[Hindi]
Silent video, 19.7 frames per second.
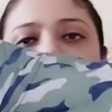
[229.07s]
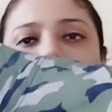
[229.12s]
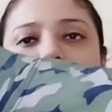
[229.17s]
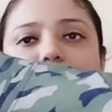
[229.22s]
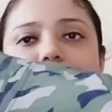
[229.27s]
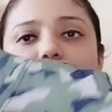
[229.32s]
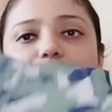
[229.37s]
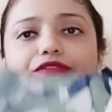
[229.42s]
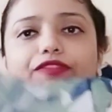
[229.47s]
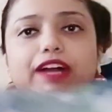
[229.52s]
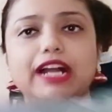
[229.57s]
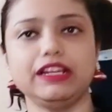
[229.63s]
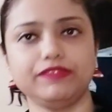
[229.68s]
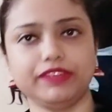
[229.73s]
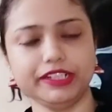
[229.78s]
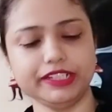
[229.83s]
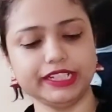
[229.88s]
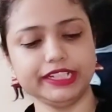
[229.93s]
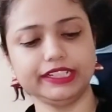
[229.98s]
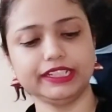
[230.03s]
तो ये सिर्फ
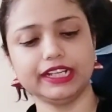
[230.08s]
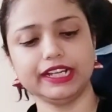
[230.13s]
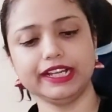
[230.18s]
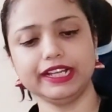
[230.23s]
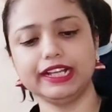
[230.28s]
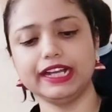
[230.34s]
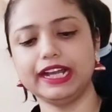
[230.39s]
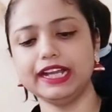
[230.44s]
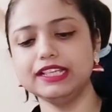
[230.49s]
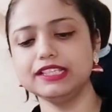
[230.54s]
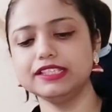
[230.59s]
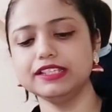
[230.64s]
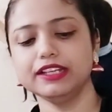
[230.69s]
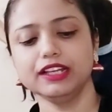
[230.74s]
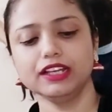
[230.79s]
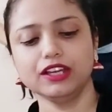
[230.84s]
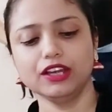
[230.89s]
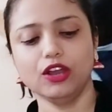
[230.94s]
500 का है गाइज